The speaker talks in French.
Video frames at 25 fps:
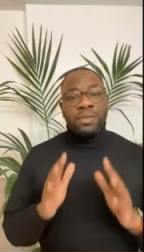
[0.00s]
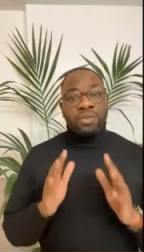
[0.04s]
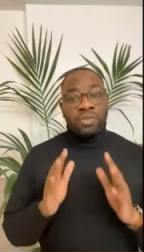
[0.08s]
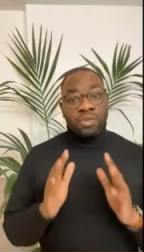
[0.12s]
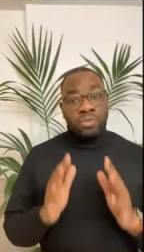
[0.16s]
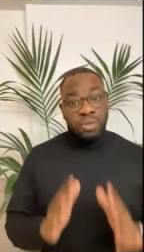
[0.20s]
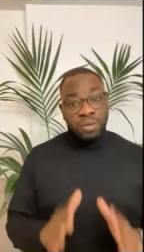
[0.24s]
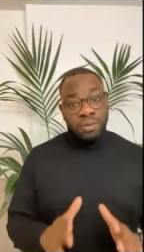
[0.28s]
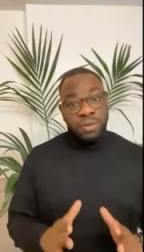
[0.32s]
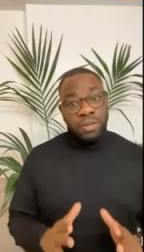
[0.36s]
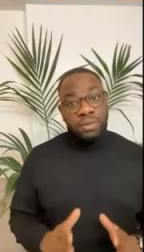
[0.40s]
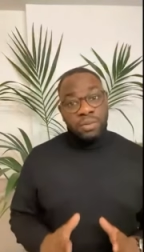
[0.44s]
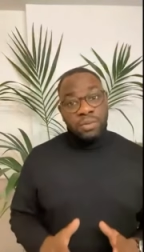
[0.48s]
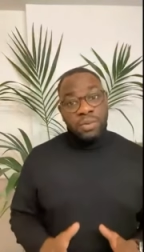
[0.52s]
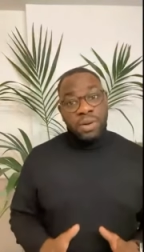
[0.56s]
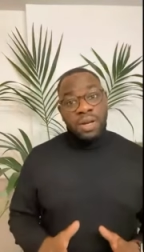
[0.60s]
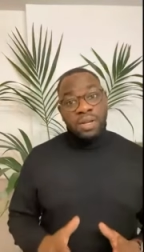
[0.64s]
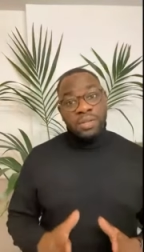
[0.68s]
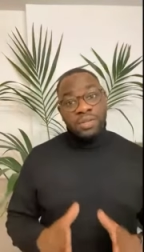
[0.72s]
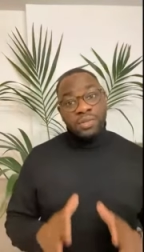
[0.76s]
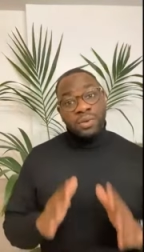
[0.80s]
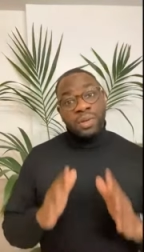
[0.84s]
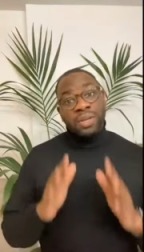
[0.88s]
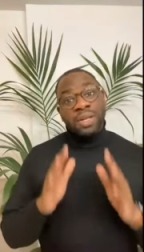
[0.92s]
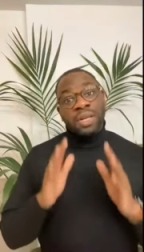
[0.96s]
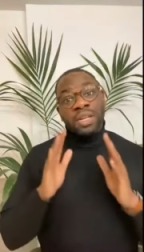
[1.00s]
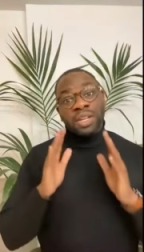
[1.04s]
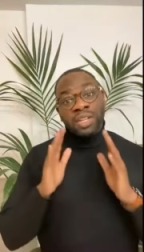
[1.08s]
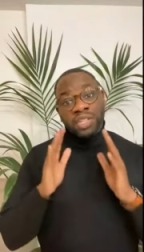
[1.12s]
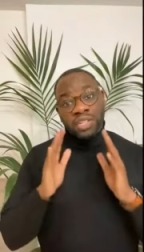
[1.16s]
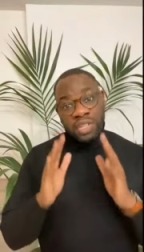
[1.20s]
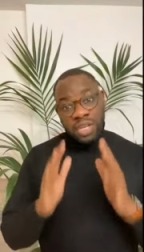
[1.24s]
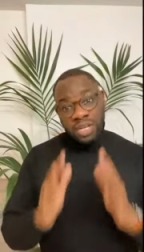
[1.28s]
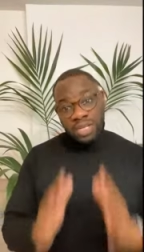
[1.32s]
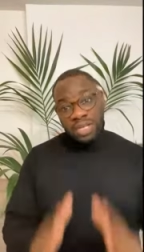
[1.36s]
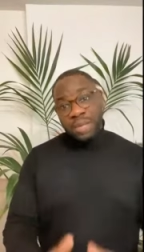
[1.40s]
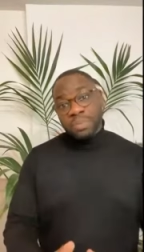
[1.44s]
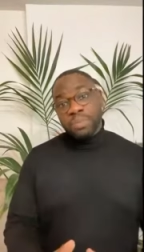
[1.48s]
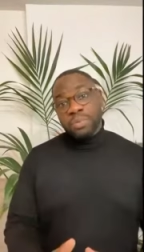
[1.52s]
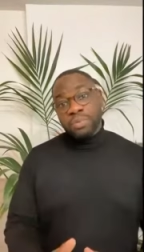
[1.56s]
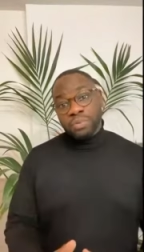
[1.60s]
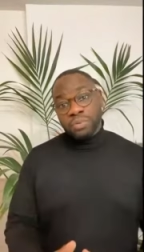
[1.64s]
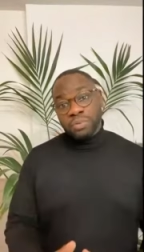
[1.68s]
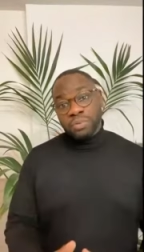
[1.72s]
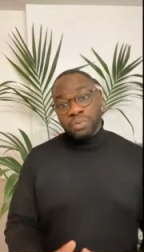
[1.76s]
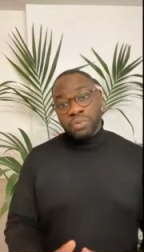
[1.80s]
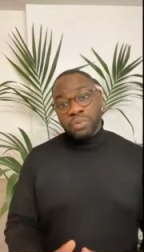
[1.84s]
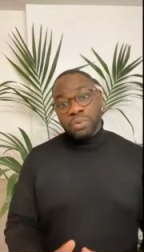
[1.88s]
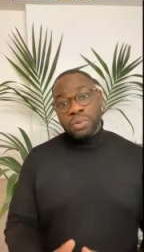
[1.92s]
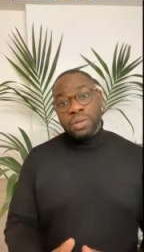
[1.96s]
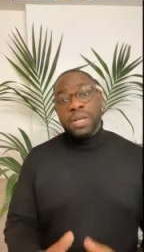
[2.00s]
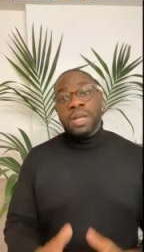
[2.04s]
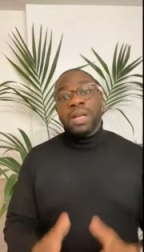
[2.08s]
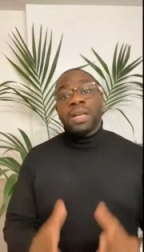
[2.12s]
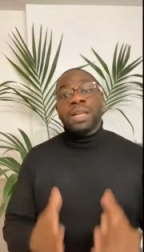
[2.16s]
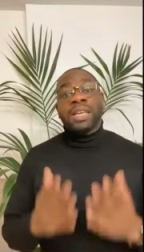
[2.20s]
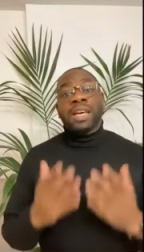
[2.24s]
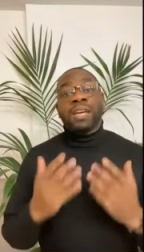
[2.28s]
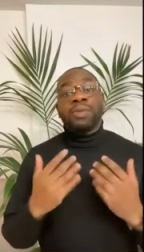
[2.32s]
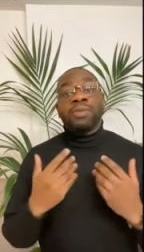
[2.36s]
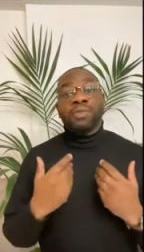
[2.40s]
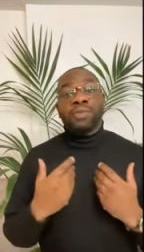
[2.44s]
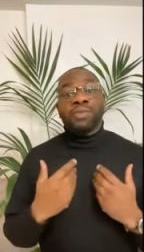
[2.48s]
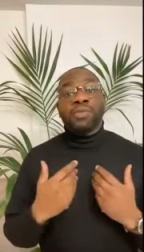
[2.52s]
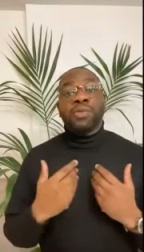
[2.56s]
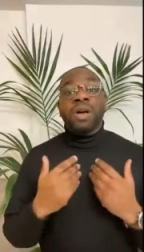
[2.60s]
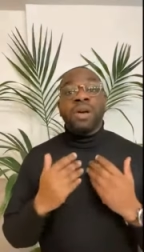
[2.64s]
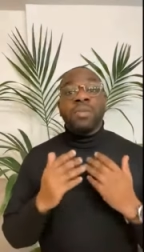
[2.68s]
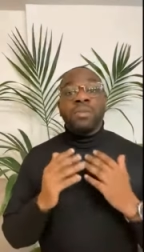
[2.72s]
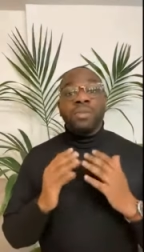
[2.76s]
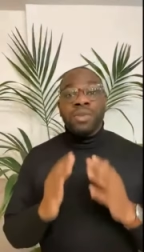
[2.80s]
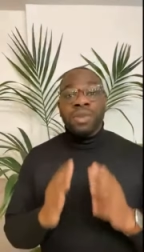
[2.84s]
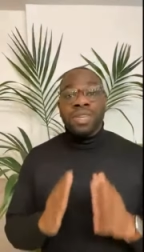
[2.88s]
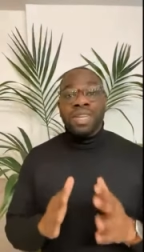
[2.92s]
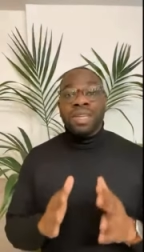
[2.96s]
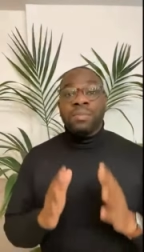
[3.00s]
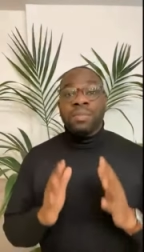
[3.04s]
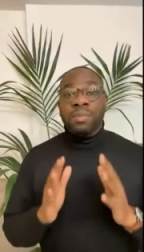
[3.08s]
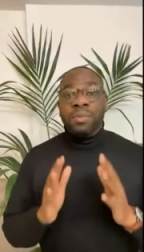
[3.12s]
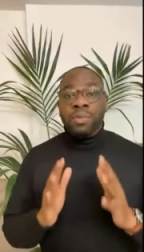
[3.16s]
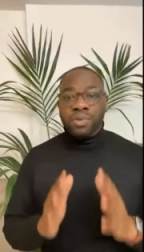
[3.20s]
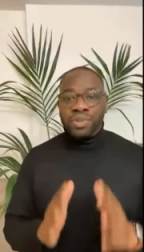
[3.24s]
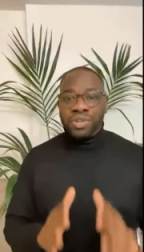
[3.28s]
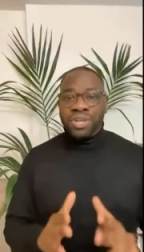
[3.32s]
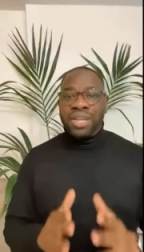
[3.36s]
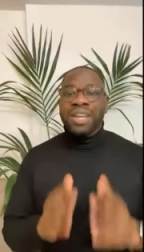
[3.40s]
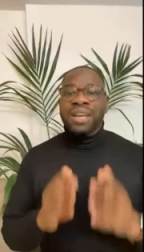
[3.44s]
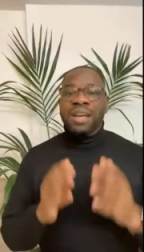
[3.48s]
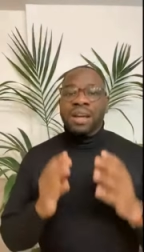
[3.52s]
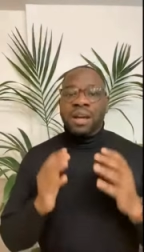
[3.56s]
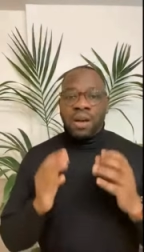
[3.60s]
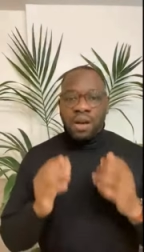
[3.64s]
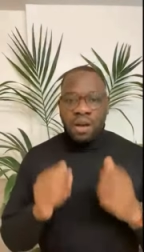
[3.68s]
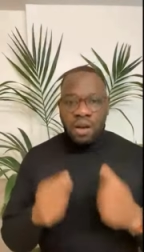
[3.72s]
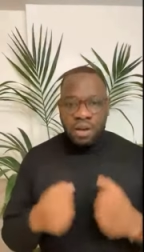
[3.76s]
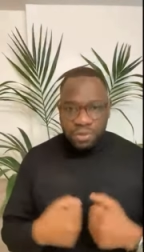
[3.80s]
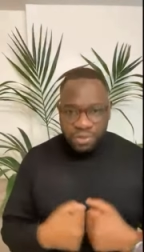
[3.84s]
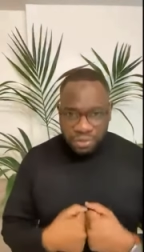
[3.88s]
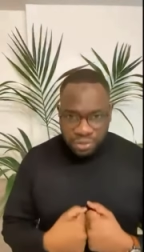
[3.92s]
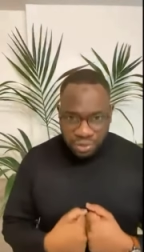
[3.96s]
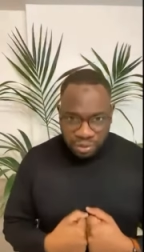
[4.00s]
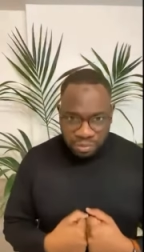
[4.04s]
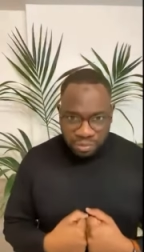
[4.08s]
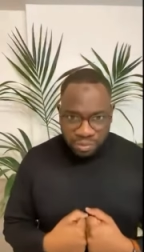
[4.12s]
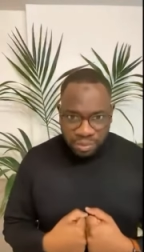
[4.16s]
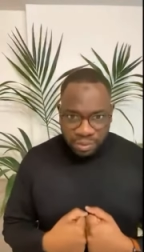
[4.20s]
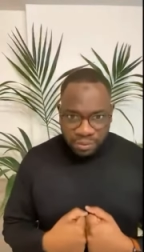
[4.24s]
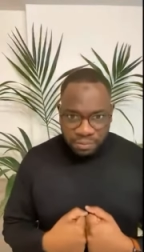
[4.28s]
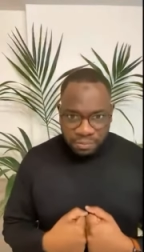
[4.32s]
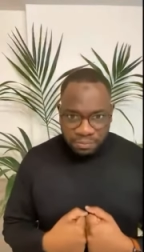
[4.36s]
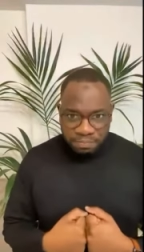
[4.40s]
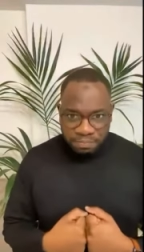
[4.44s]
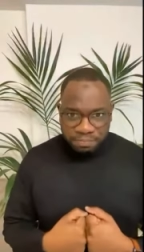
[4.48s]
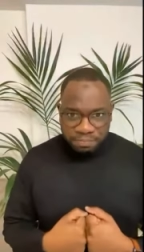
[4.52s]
2023 sera une année charnière pour nous, car nous aurons à mener des projets ensemble.